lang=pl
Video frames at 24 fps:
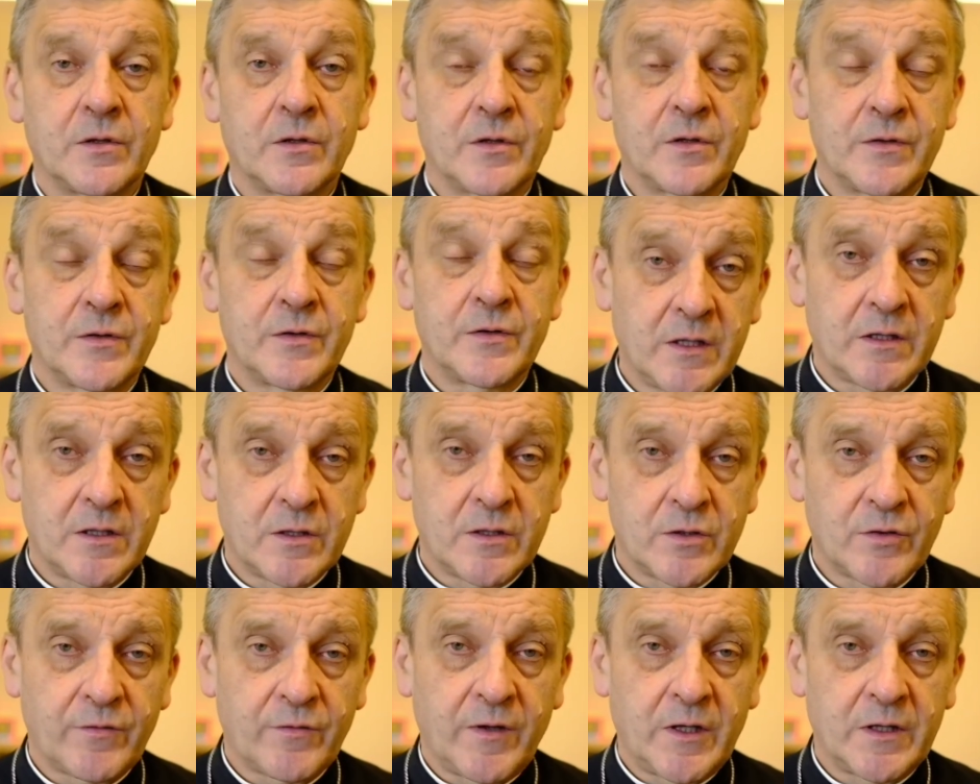z
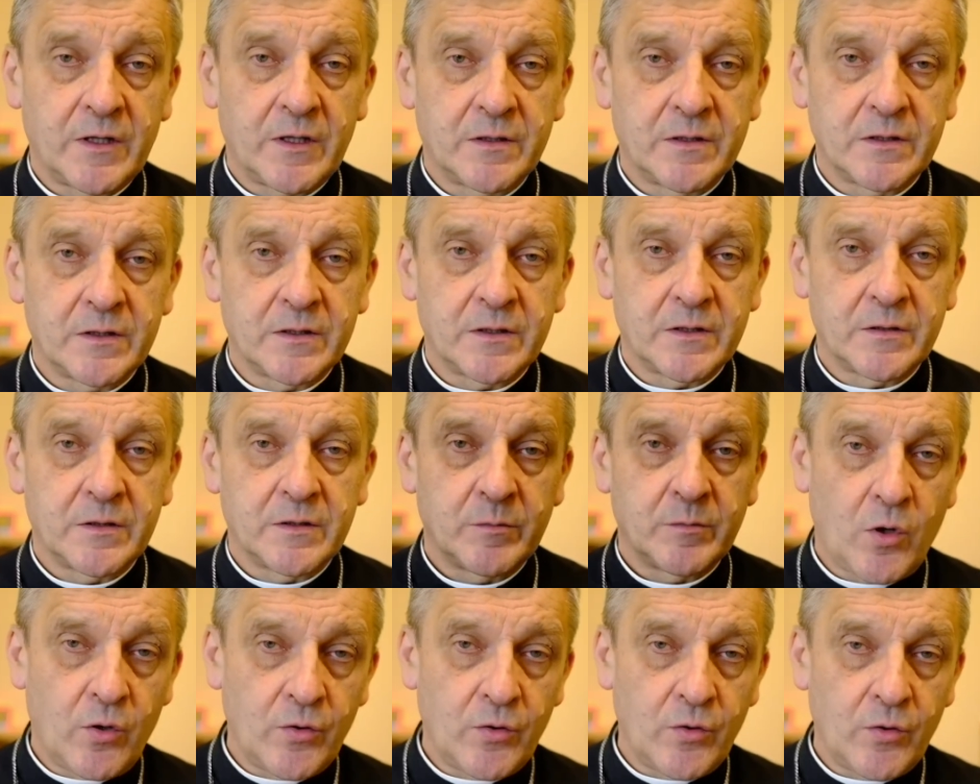wielkich świętych
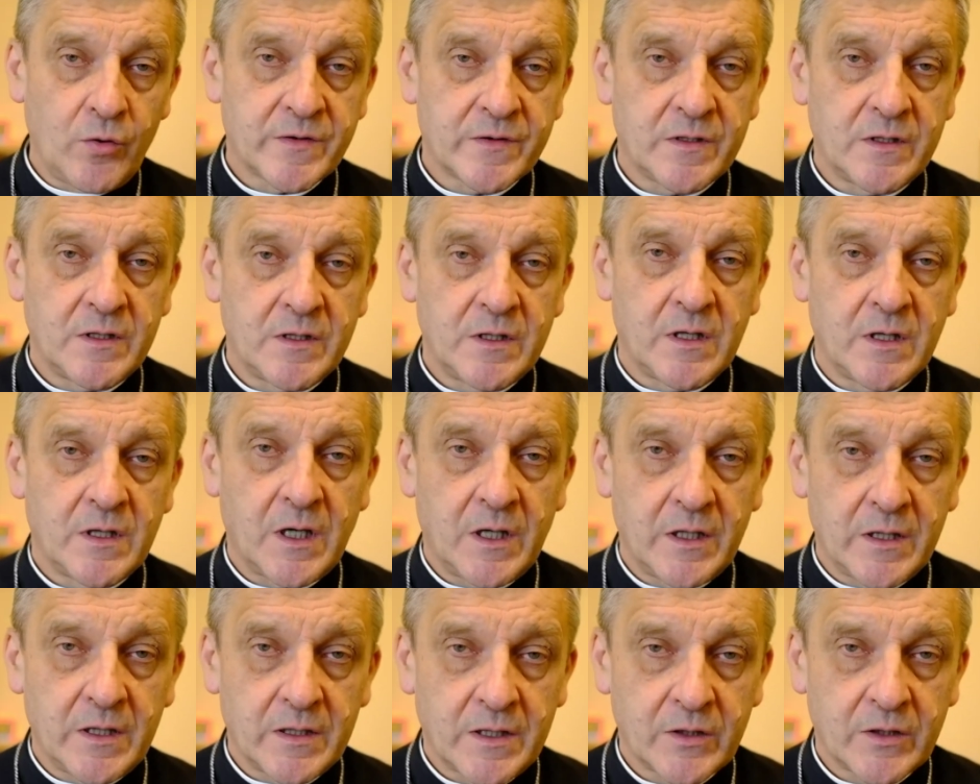Polski,
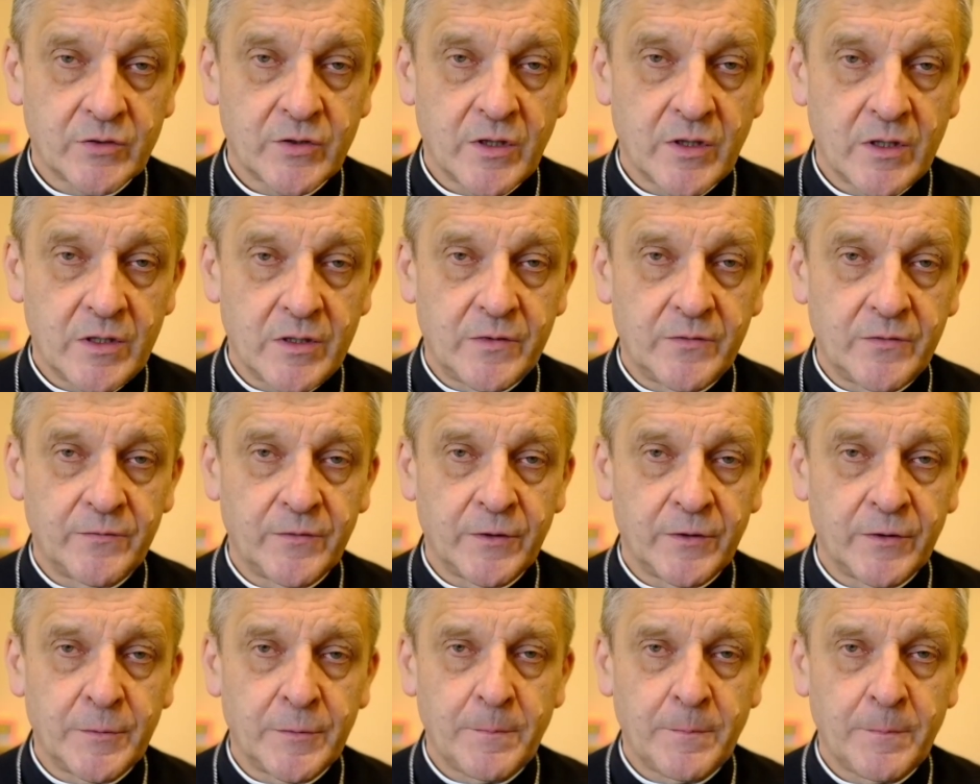ale także
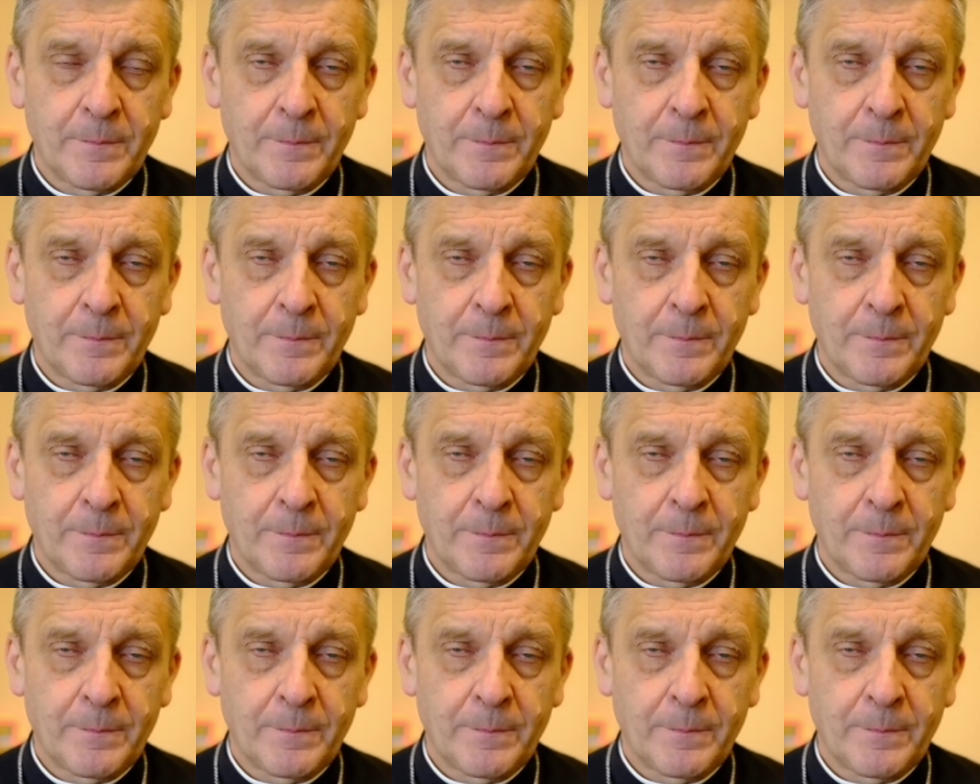Litwy.